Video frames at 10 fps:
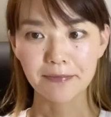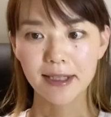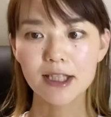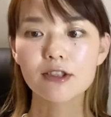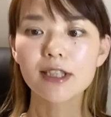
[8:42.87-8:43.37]

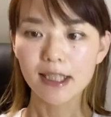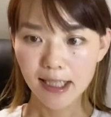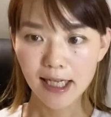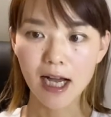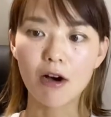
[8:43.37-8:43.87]
で、次
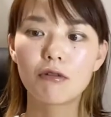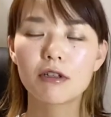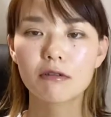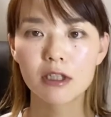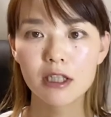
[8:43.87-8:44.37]
に青
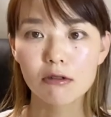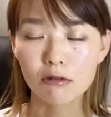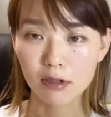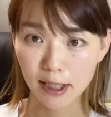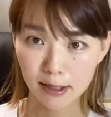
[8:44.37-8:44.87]
色申
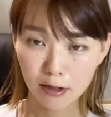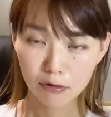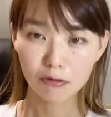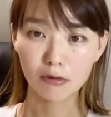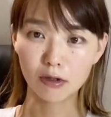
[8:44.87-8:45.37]
告決算書
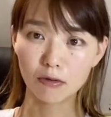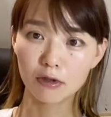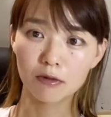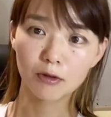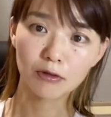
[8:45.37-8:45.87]
というのはどう
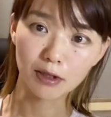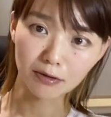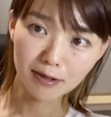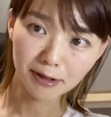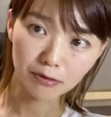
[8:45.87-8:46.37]
いうものかと
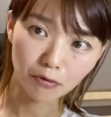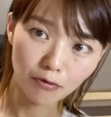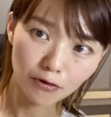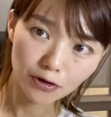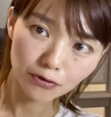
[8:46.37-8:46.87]
言いますと、こ
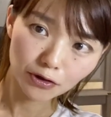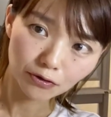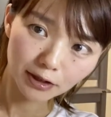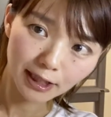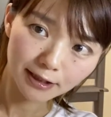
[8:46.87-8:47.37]
ういう書
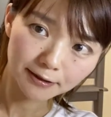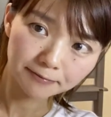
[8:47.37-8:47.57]
類です。